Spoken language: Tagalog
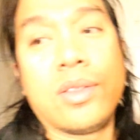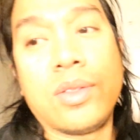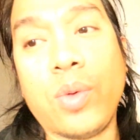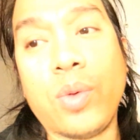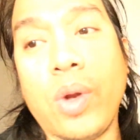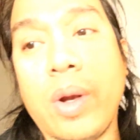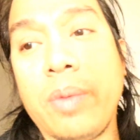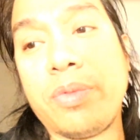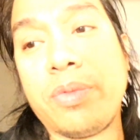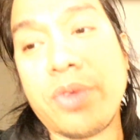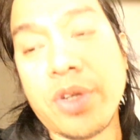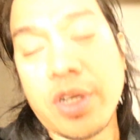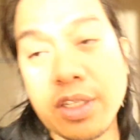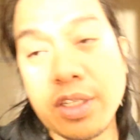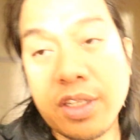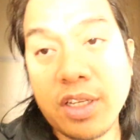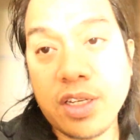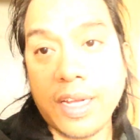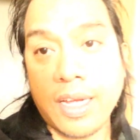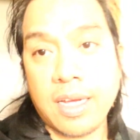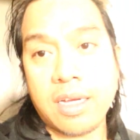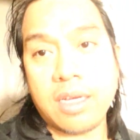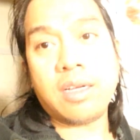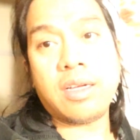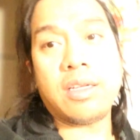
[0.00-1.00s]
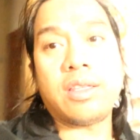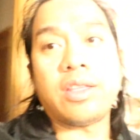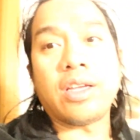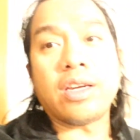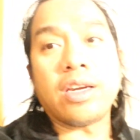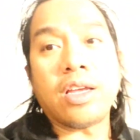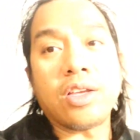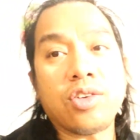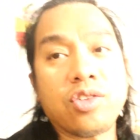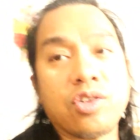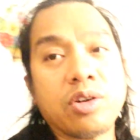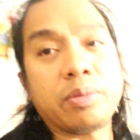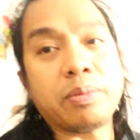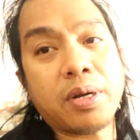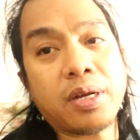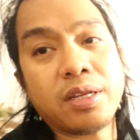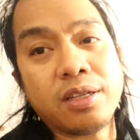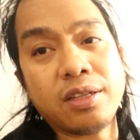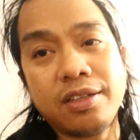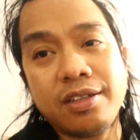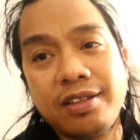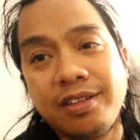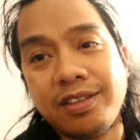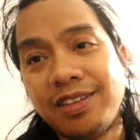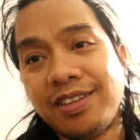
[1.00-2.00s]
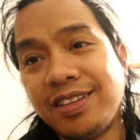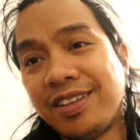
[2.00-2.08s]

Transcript: 12.30 na. Tingnan nyo naman.